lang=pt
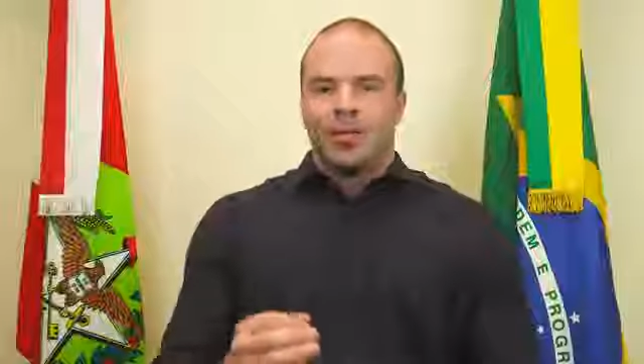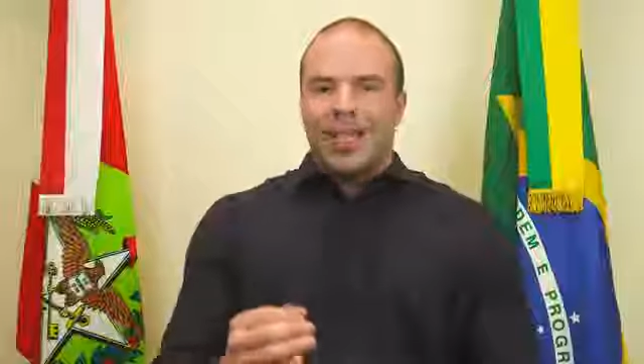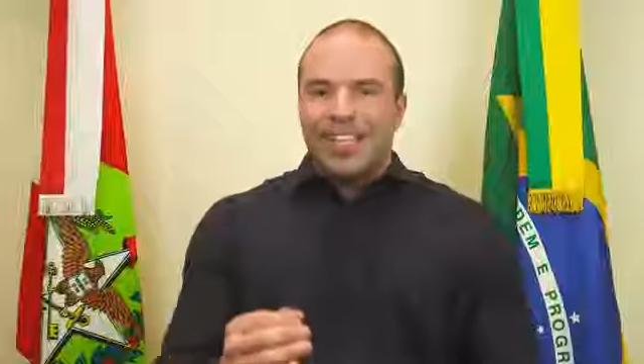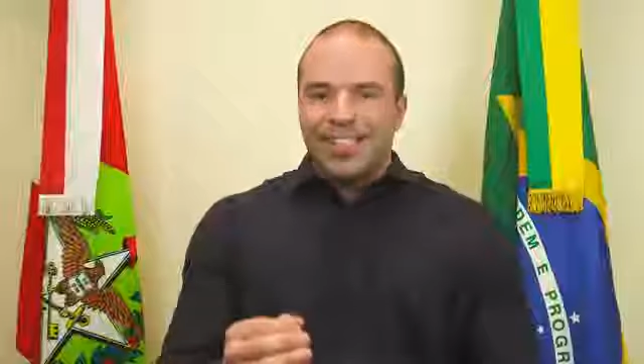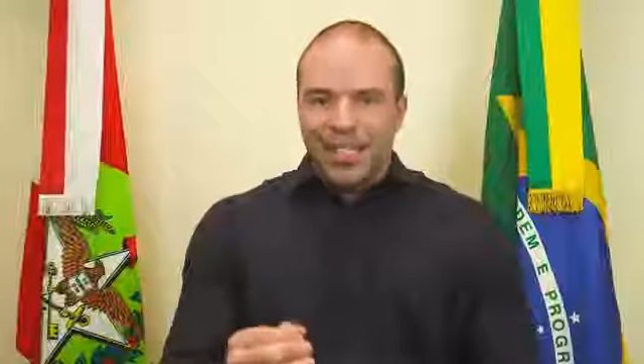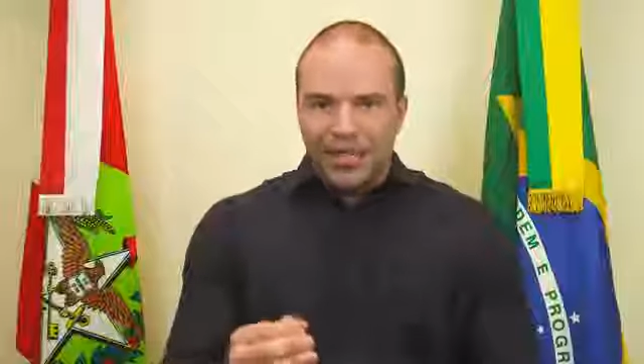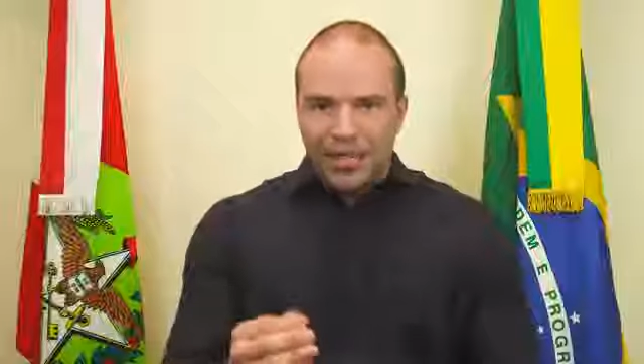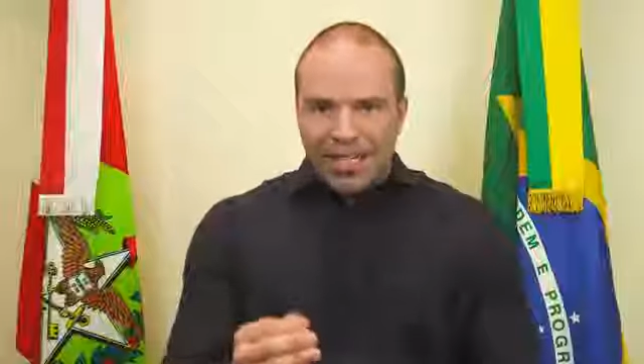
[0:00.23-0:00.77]

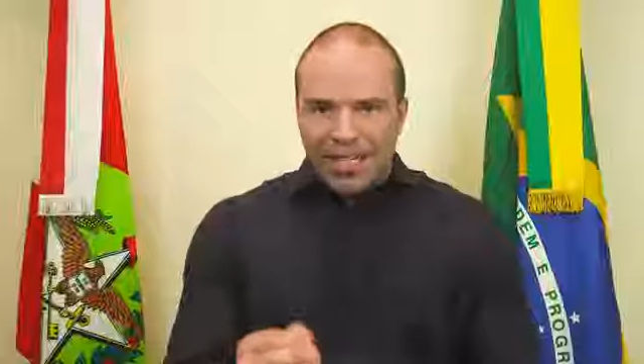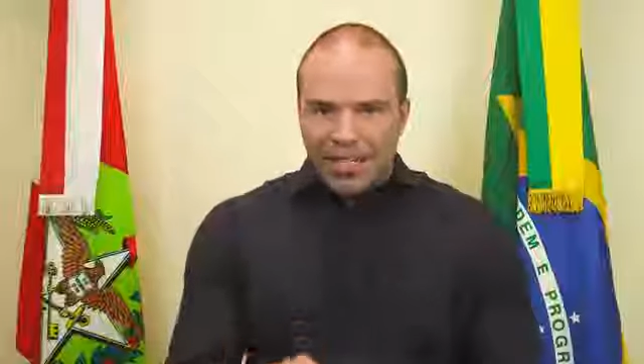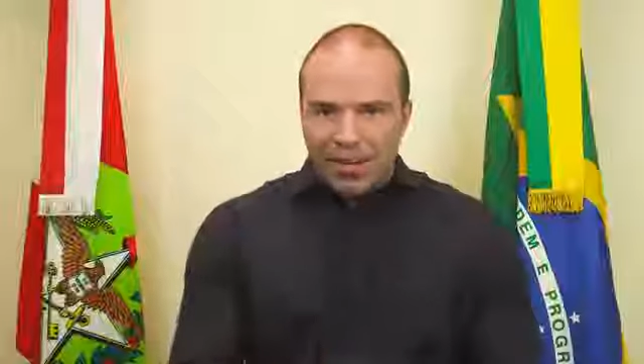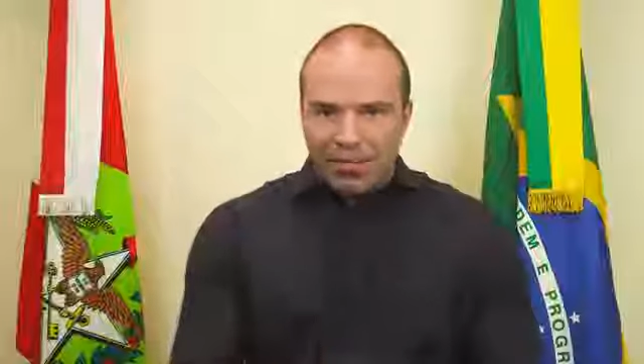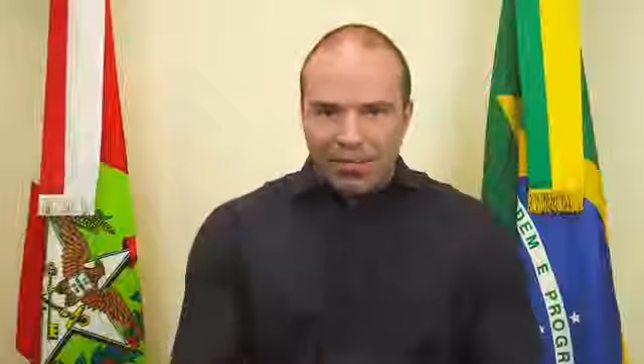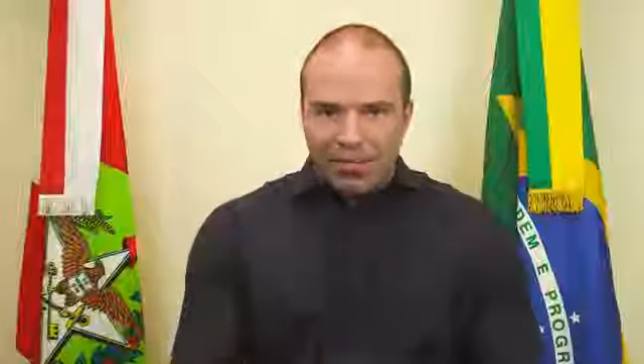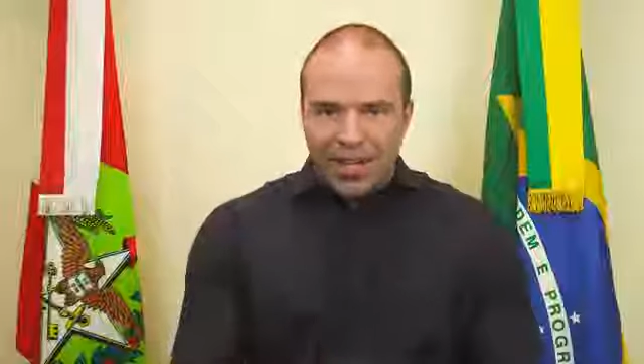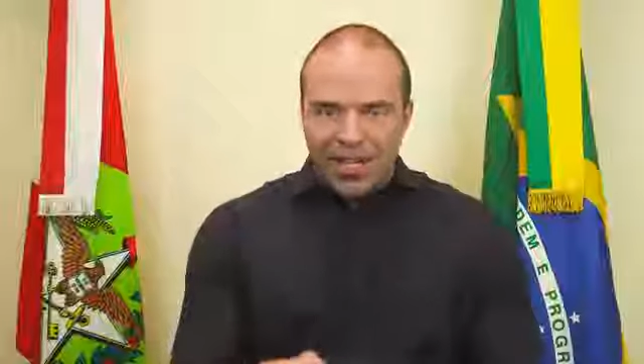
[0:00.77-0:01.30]
Nesta
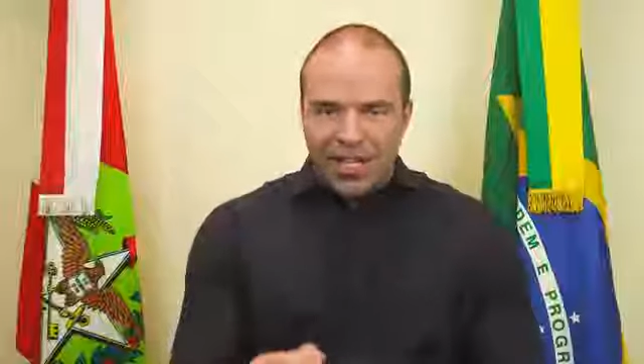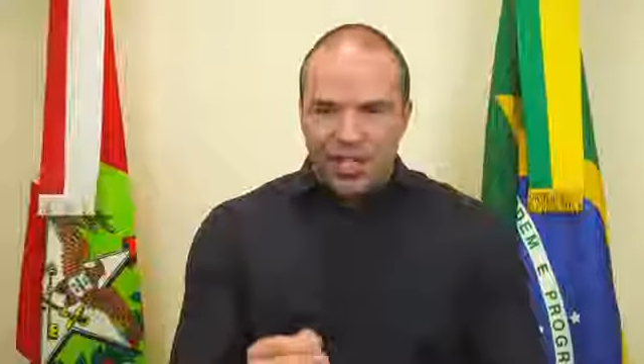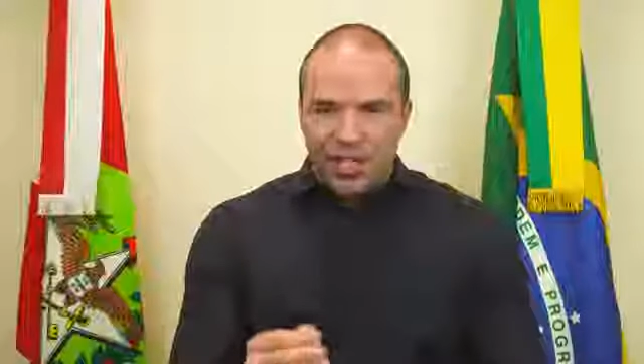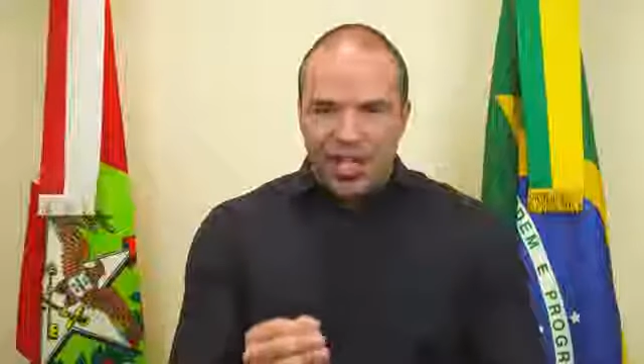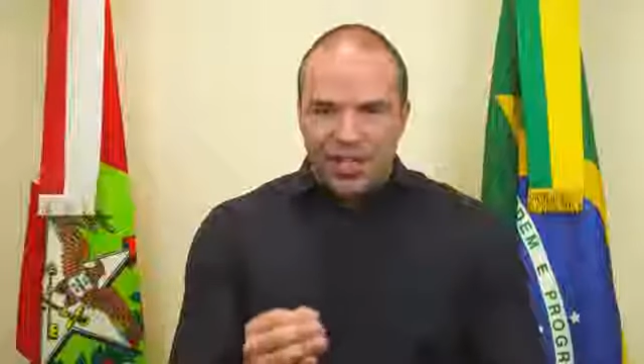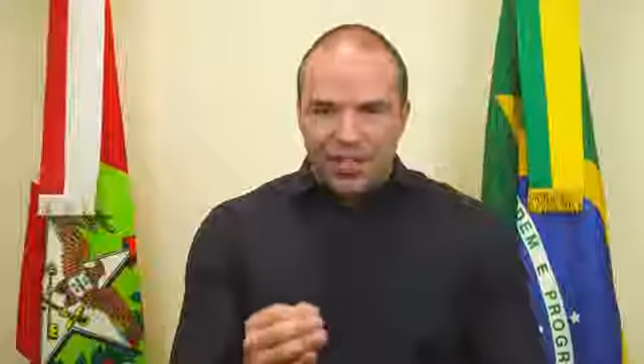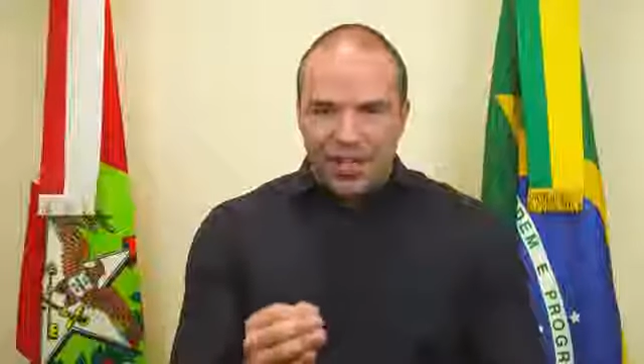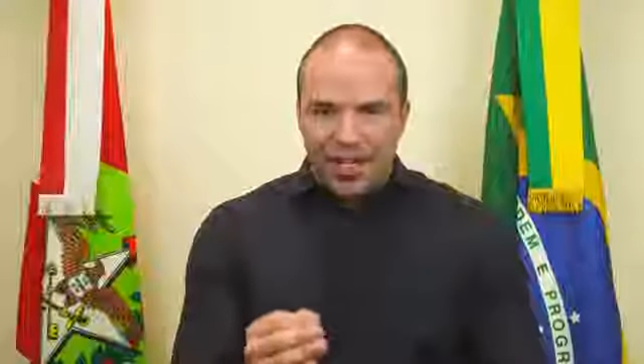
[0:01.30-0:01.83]
terça-feira,
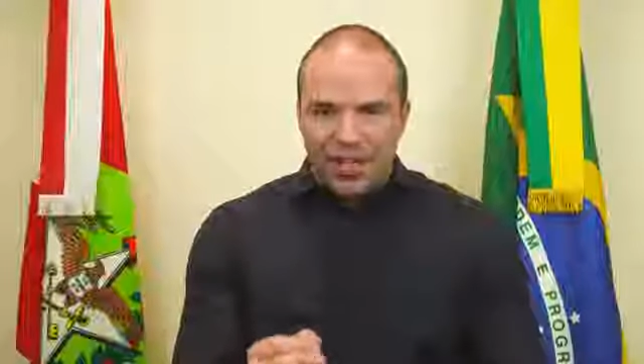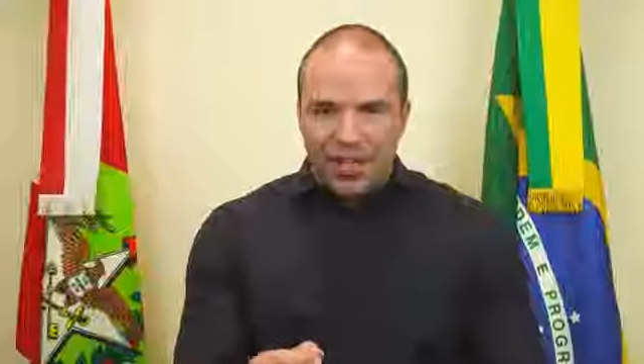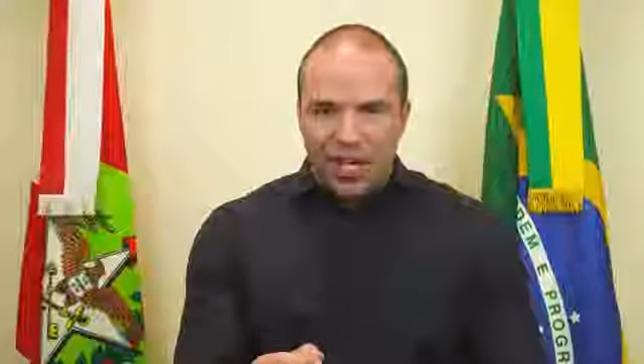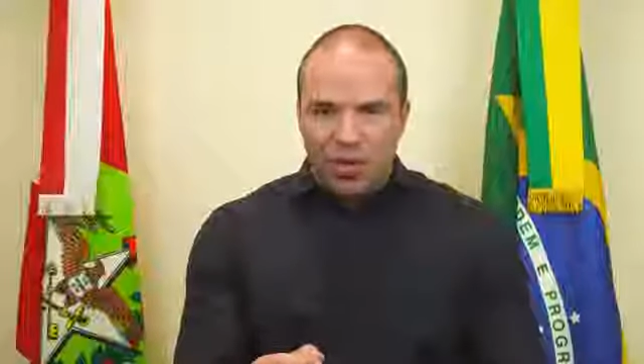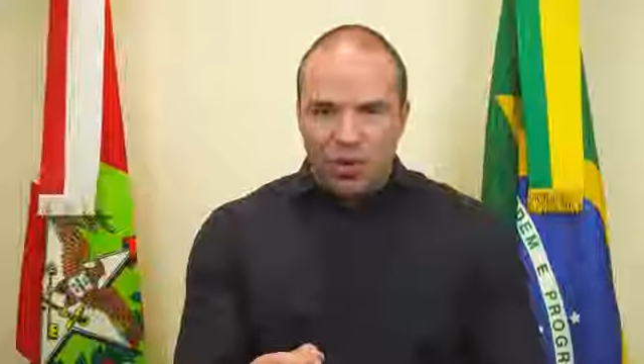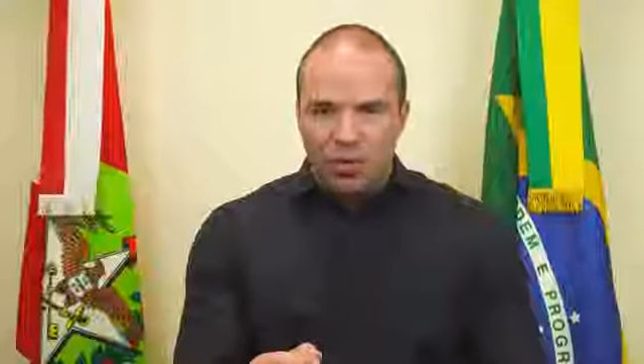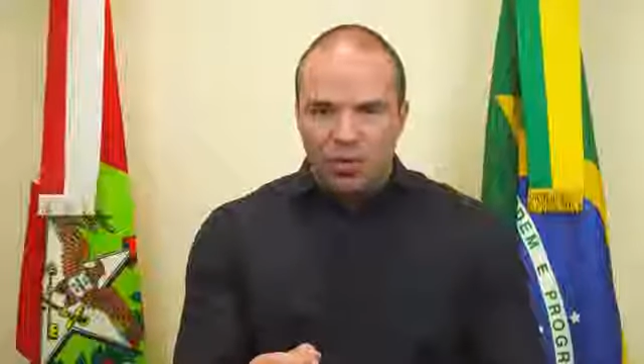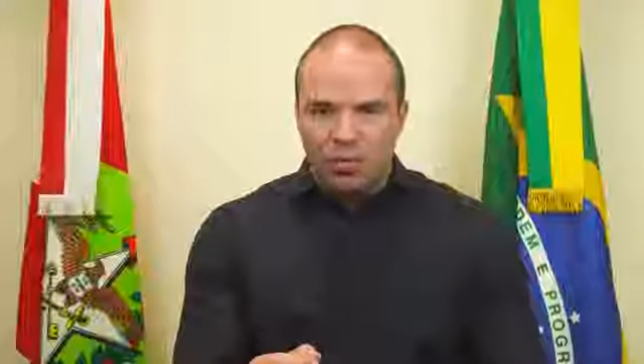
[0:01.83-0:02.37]
dia
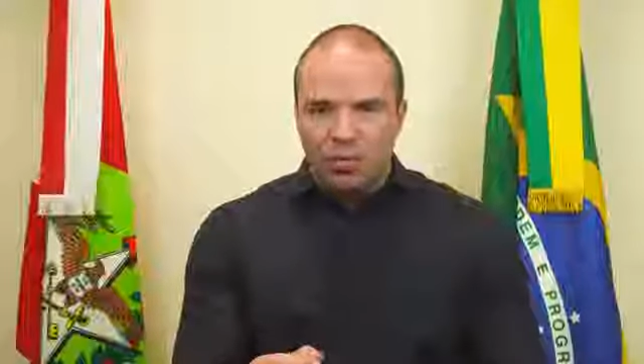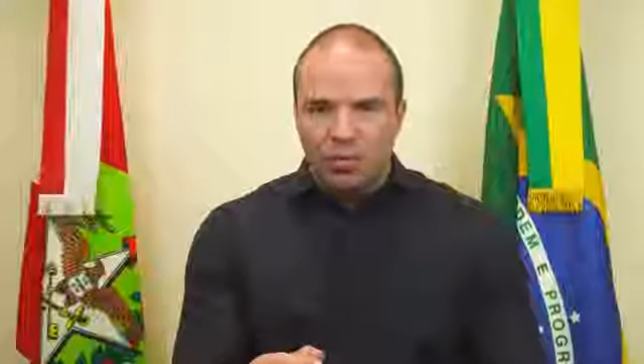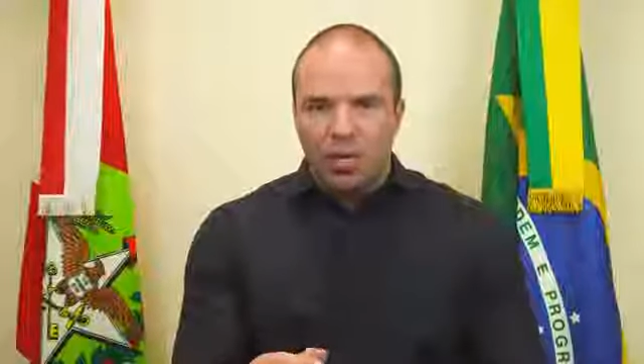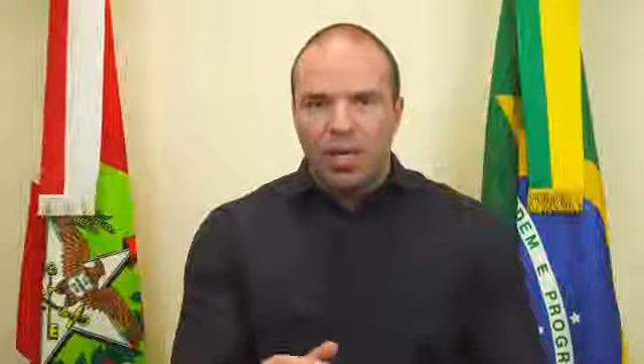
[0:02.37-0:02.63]
31,